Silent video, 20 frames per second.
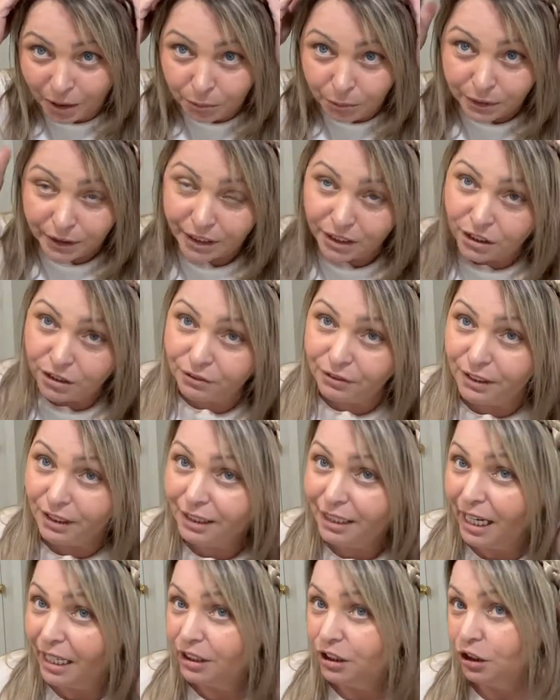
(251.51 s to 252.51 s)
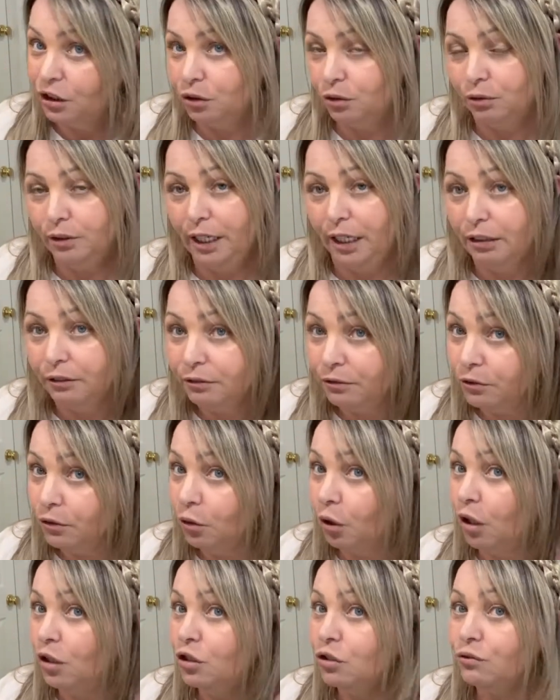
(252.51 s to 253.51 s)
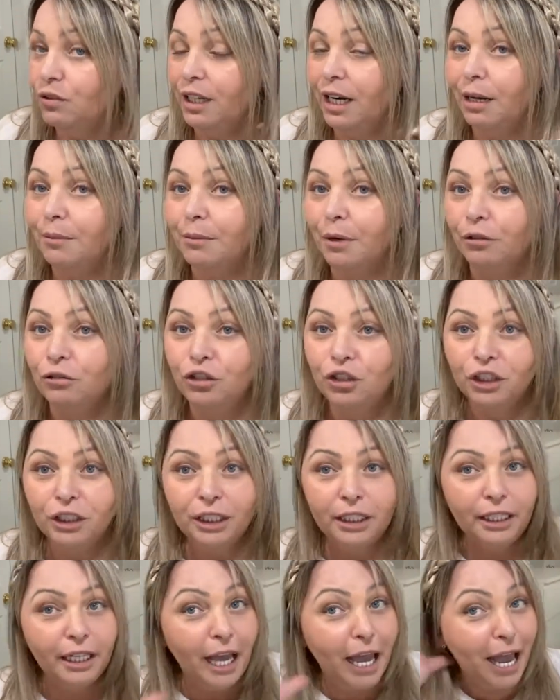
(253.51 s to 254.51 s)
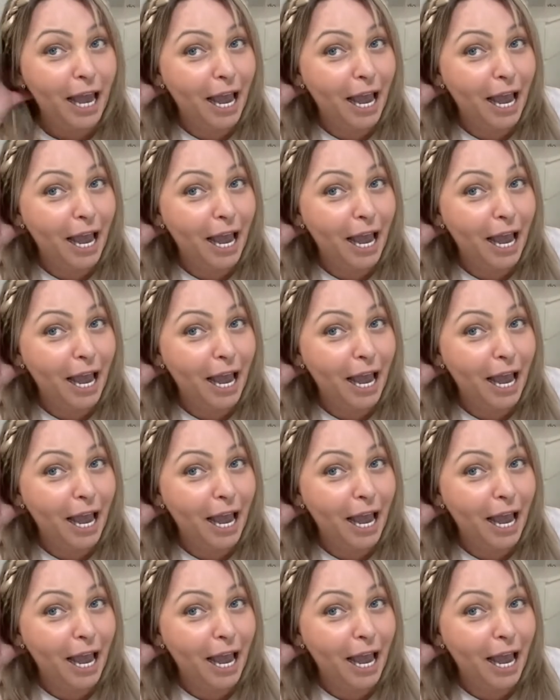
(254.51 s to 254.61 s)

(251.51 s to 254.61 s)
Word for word: Porque de verdade, gente, não quero, não gosto de falar mal de ninguém,